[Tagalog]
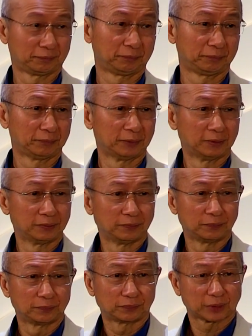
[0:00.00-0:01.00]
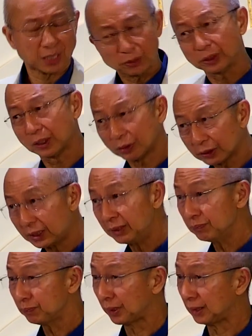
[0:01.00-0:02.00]
So paano mo gagawin ito?
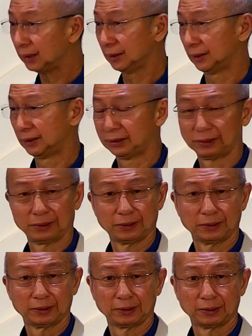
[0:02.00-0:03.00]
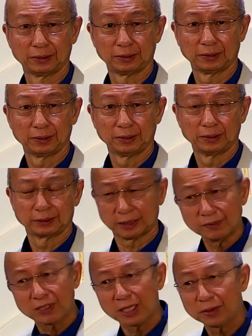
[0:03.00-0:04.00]
Paano ka um, paano mo
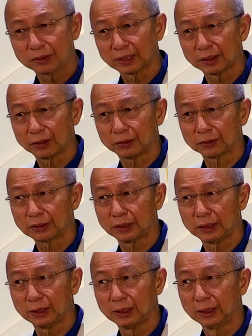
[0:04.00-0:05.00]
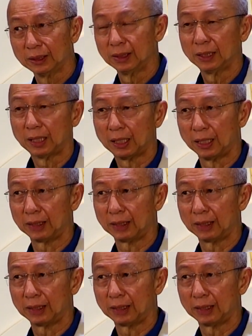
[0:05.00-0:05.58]
ibababa uh, magpakumbaba?